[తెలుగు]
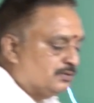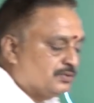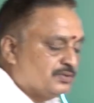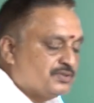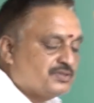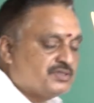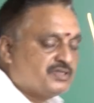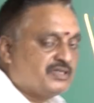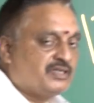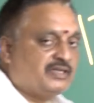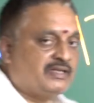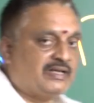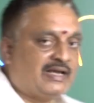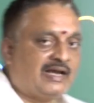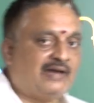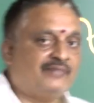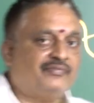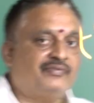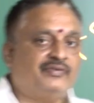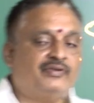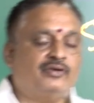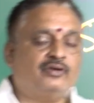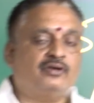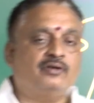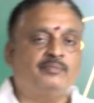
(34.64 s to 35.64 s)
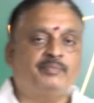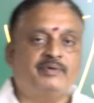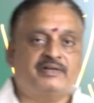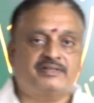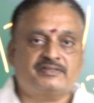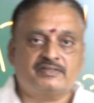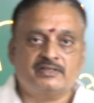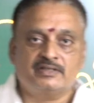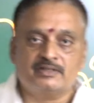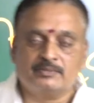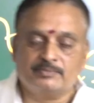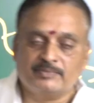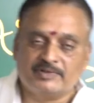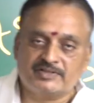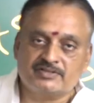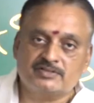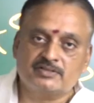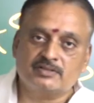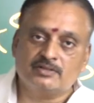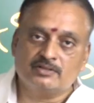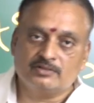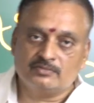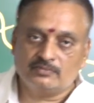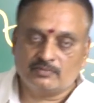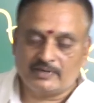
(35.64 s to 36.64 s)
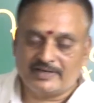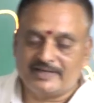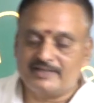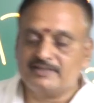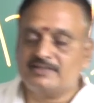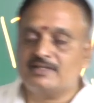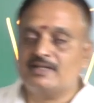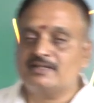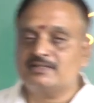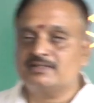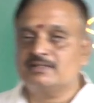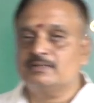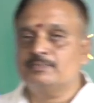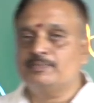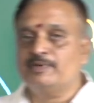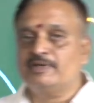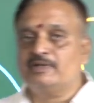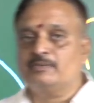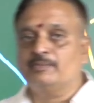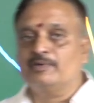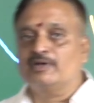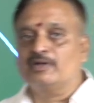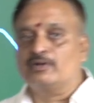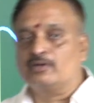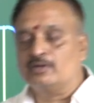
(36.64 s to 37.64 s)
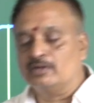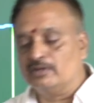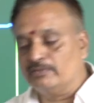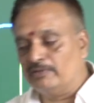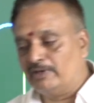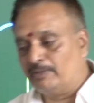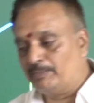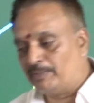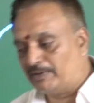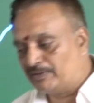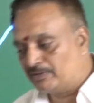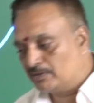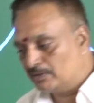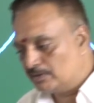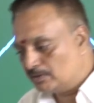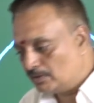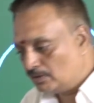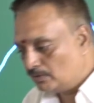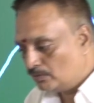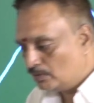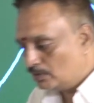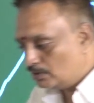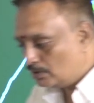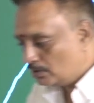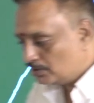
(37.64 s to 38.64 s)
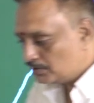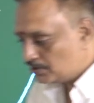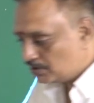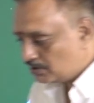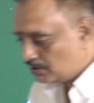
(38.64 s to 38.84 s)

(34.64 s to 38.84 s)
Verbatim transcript: నుంచి యాభై ఒక్క పర్సెంట్ మధ్యలో వైఎస్ఆర్సీపీకి మనం రెండు వేల పంతొమ్మిదిలో ఓట్లు